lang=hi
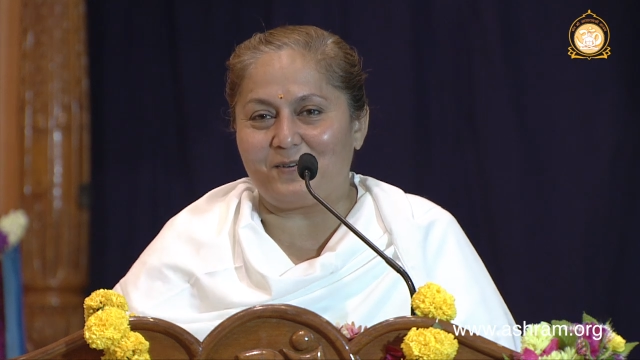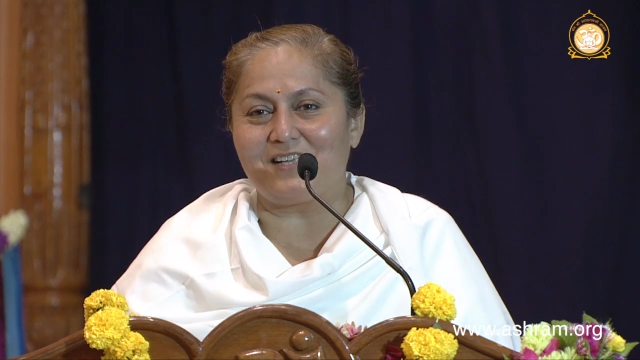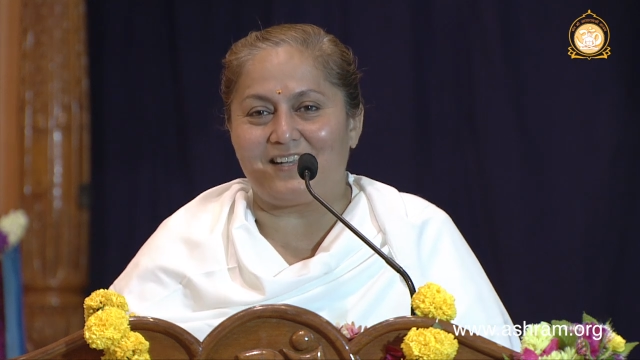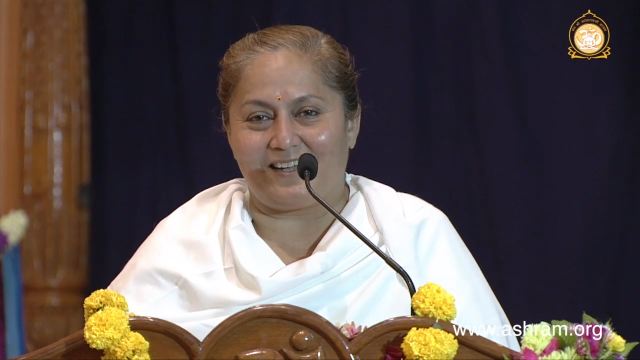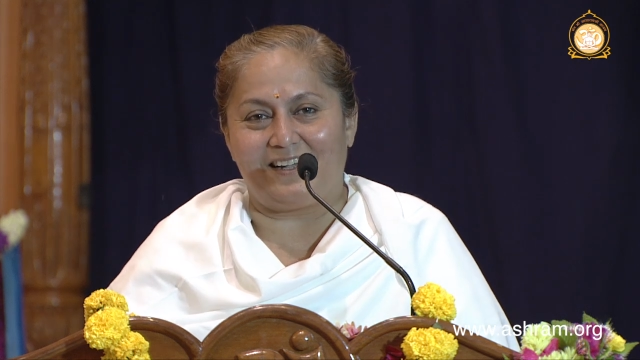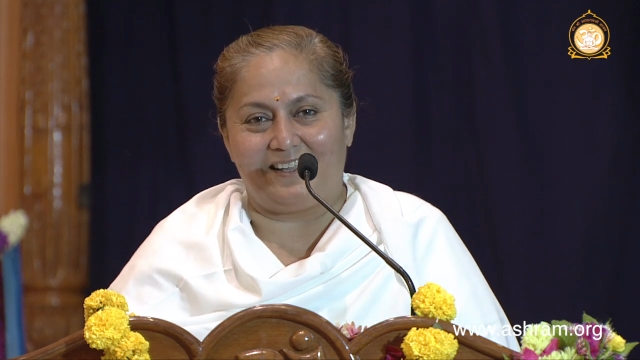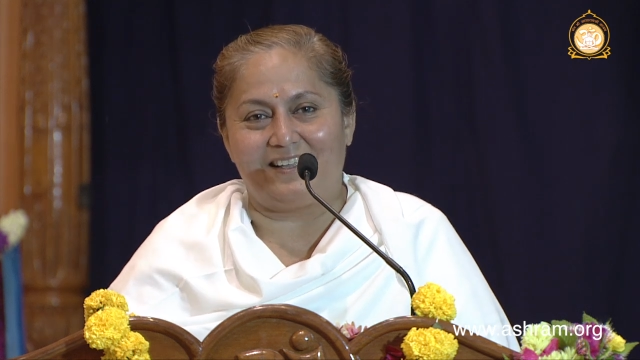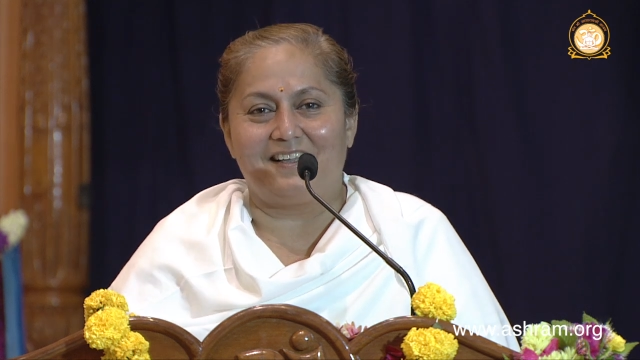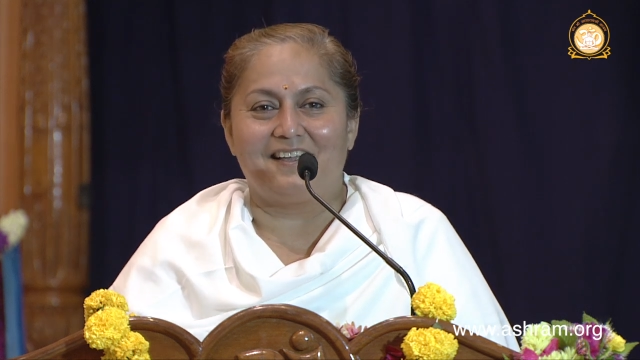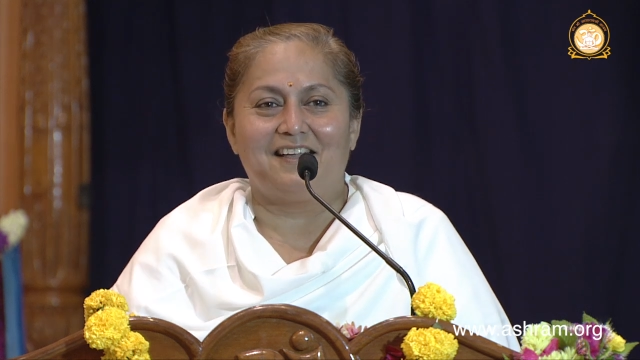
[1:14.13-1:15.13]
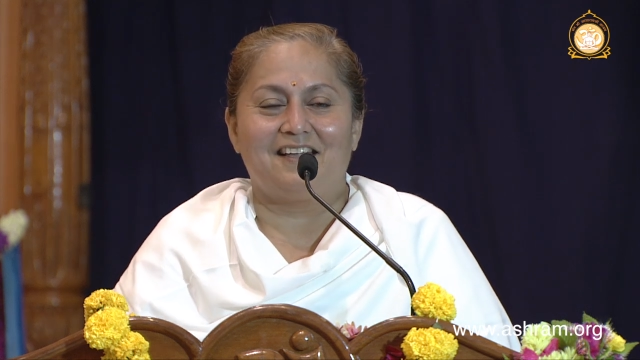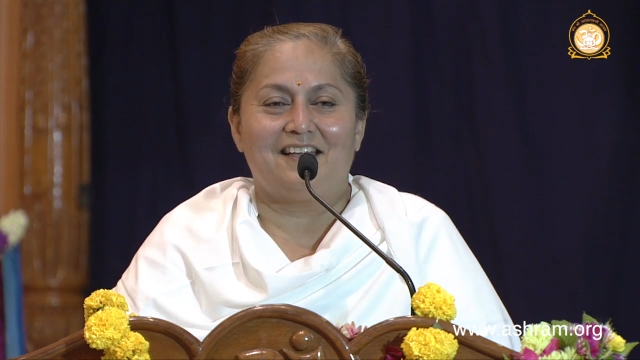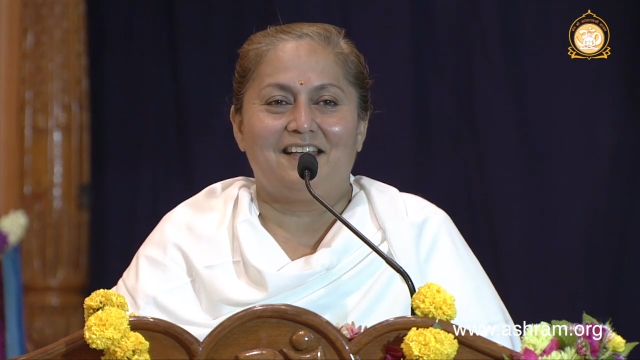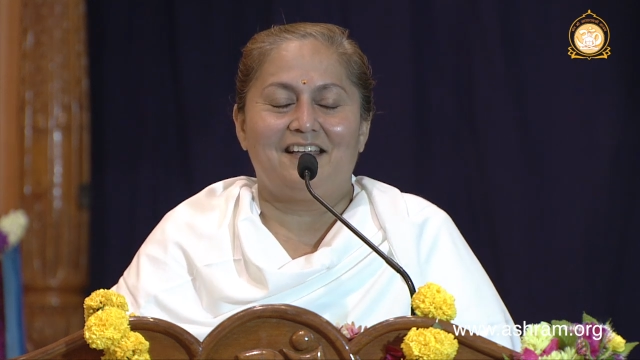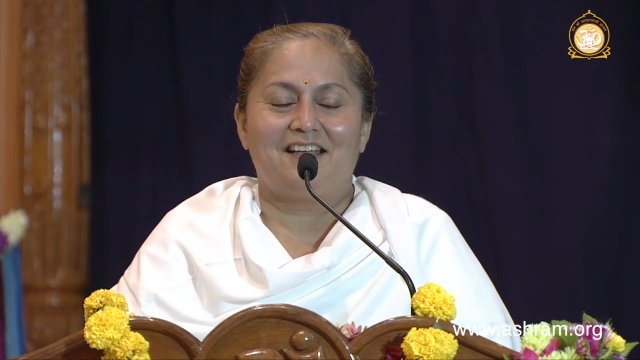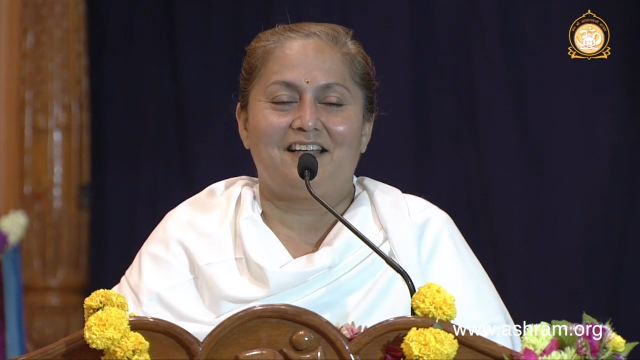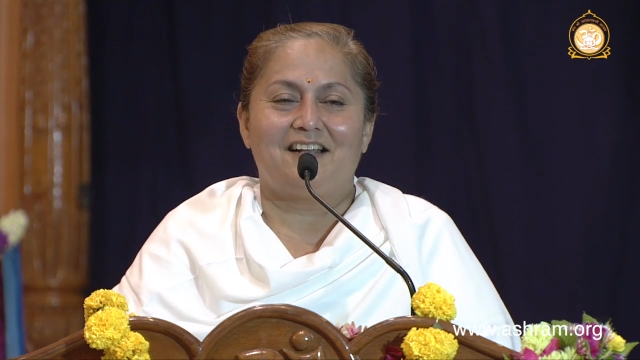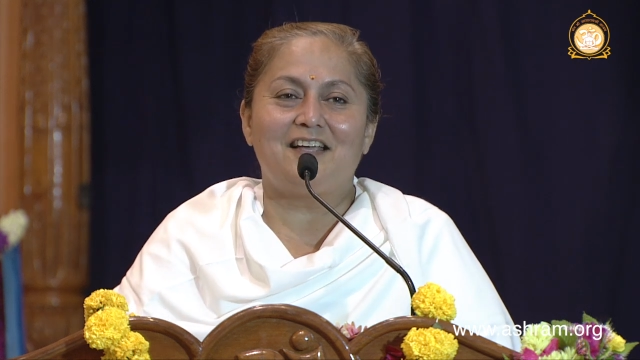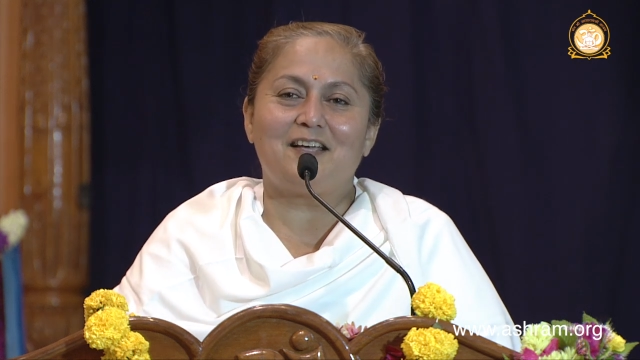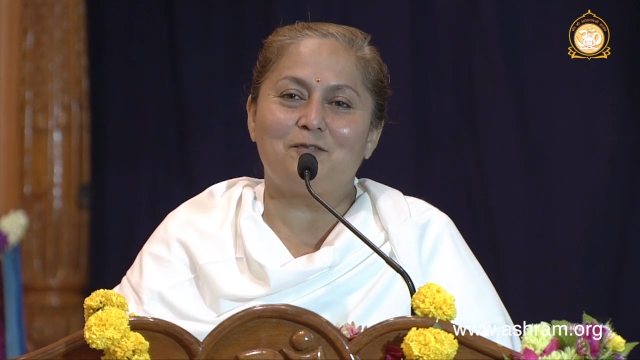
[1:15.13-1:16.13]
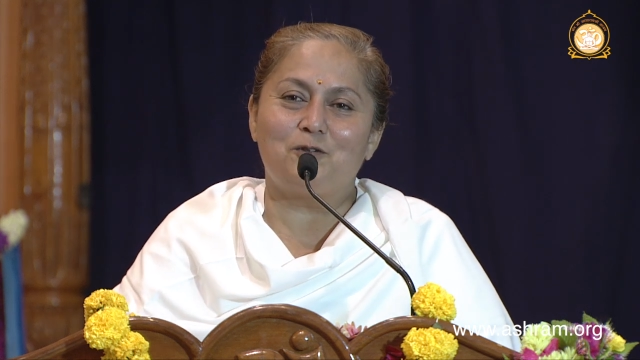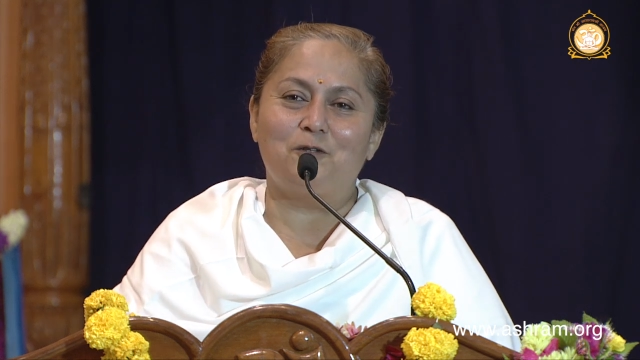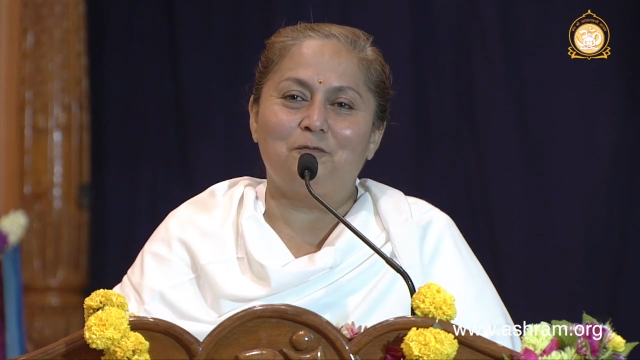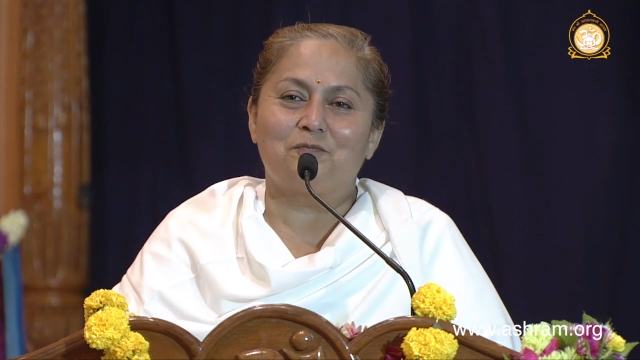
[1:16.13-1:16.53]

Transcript: कोई कर ले लेकिन वो